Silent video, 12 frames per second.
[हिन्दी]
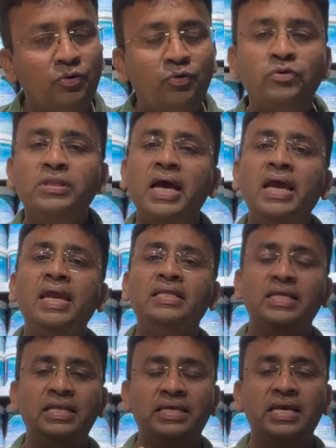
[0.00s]
होता है
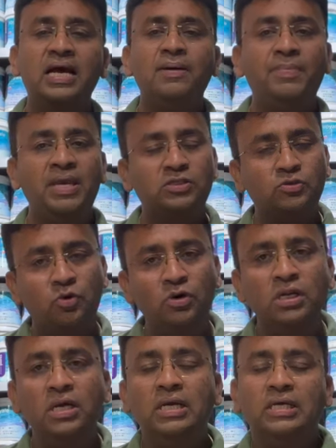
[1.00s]
एक तरीके का बेस
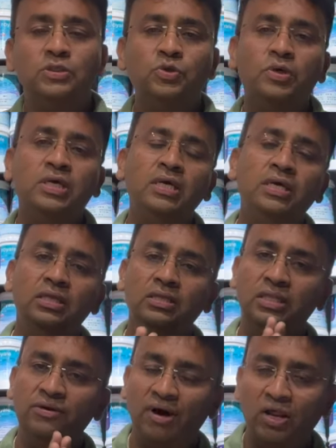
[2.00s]
कोट जो कि
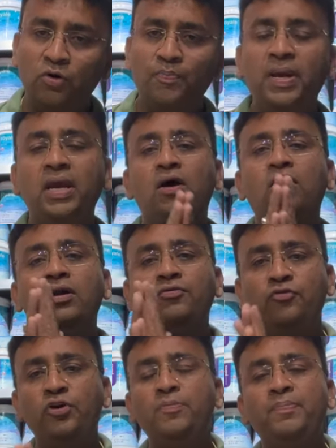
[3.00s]
दीवारों पे और
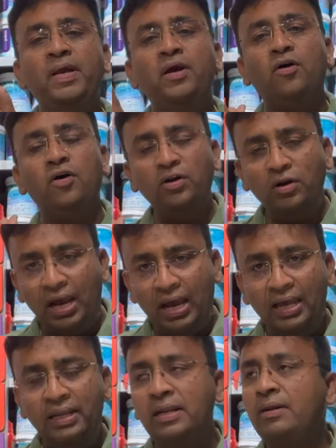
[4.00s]
वुड पे और
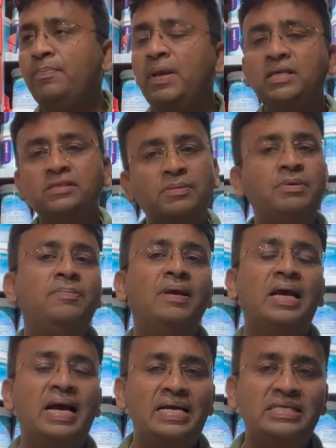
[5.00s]
आयरन पे सभी पे
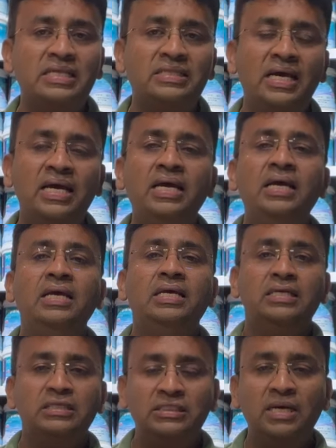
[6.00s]
लगाया जाता है
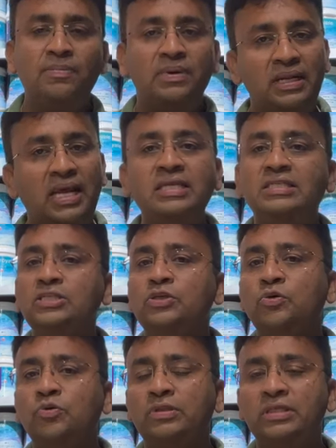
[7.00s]
जब नई
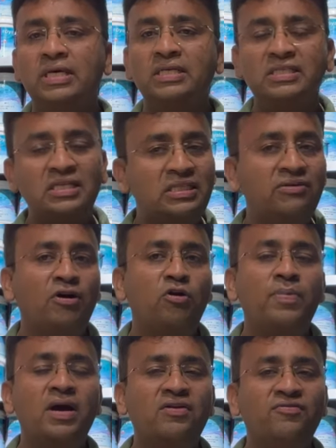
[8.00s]
चीज़ें होती हैं जैसे
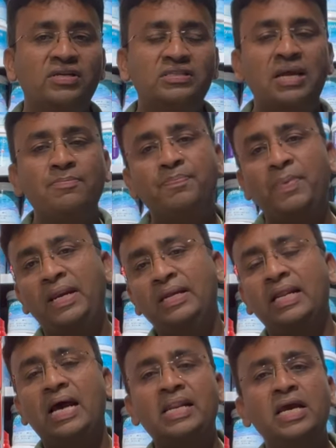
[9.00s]
दीवारों पे अगर फर्स्ट टाइम पेंट
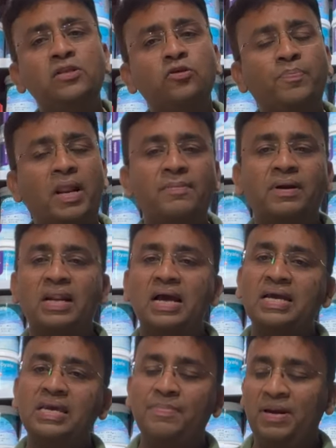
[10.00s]
करा रहे हैं तो प्राइमर
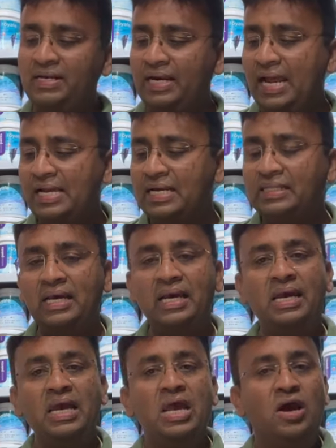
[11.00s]
लगा के पेंट कराया जाता
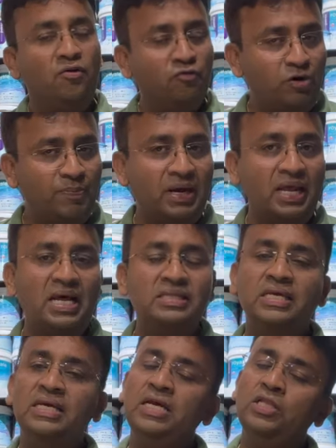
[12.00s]
है वुड पे
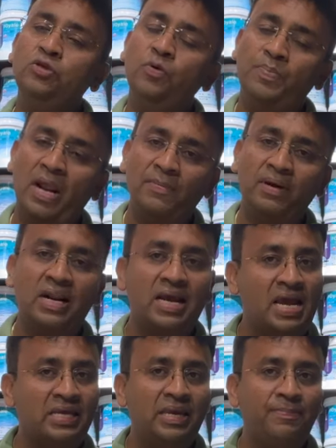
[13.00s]
कराते हैं तो प्राइमर
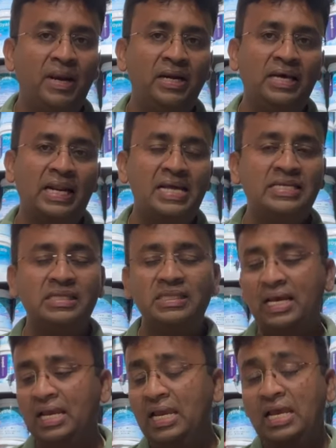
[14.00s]
लगा के पेंट कराया
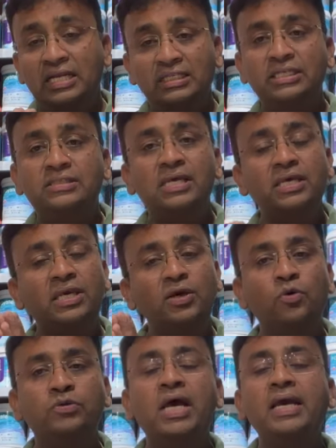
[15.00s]
जाता है जिससे कि
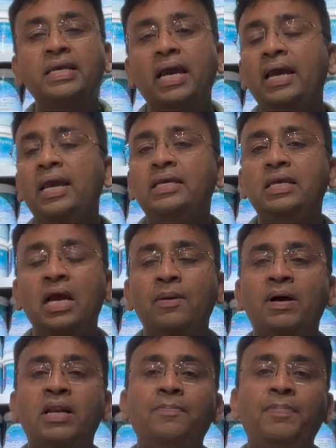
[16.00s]
होता क्या है कि
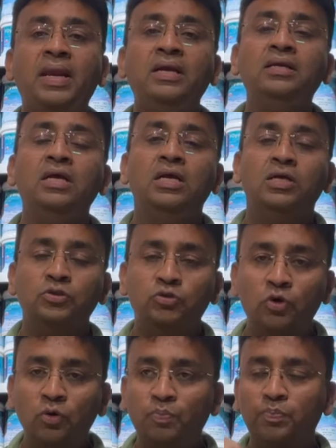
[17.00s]
हमारा पेंट
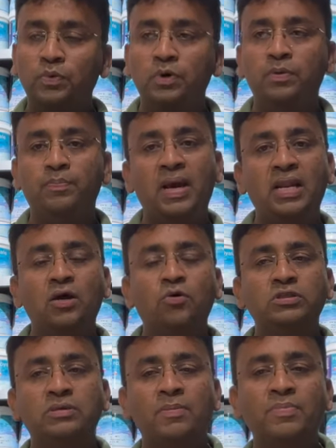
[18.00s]
जो पहला
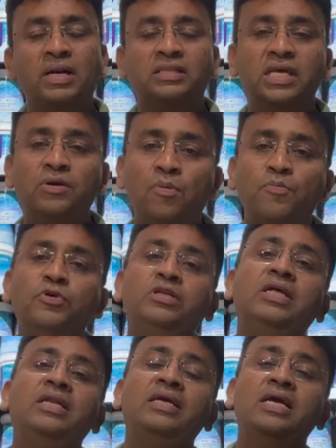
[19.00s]
कोट जब हम करते हैं वो पूरी
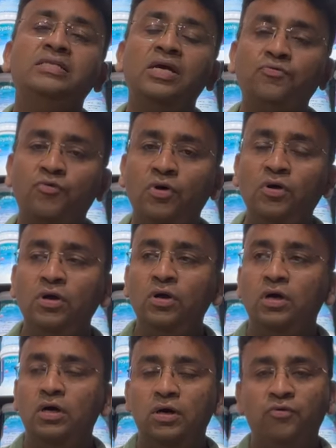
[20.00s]
तरीके से वो
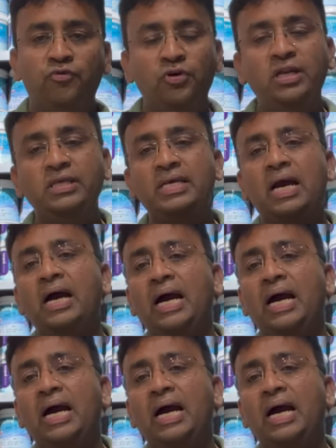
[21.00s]
वुड या